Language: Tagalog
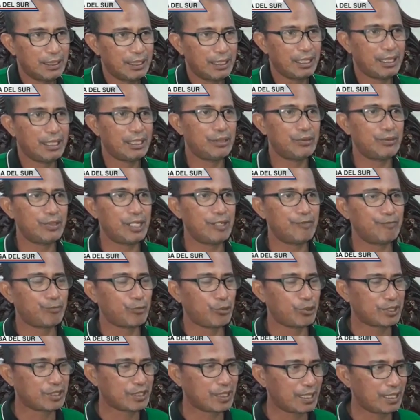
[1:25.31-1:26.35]
Eh yung
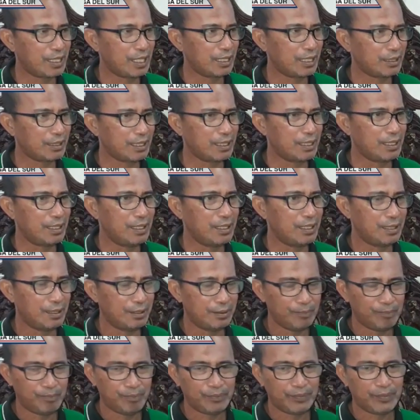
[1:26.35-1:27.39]
enforcer natin,
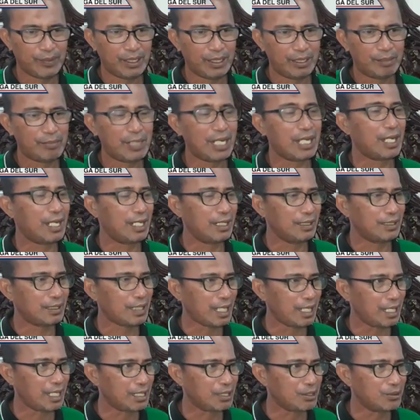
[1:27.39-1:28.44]

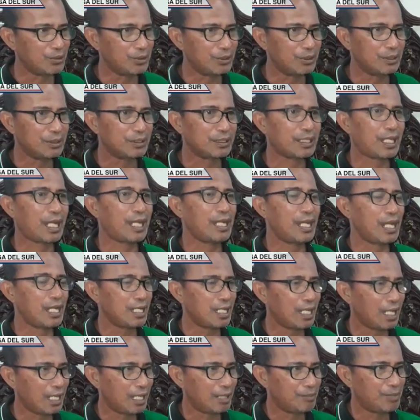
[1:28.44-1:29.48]
mag-aantay kung kailan
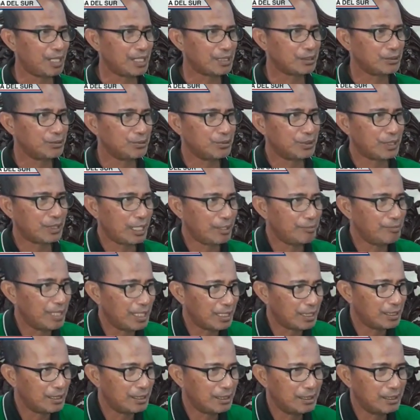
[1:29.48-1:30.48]
lalabas yung driver